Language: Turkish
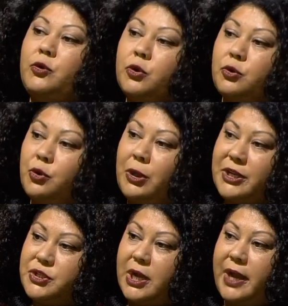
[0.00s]
doktoruyla
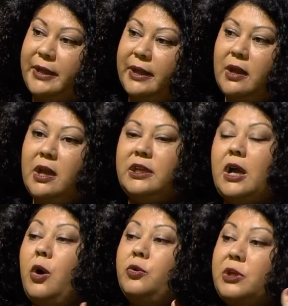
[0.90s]
yani
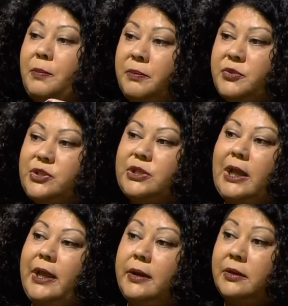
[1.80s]
yahut
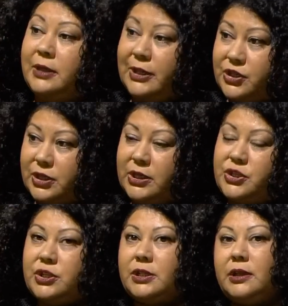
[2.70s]
yapımcısıyla yakın ilişki
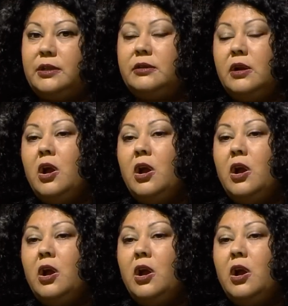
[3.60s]
içindedir.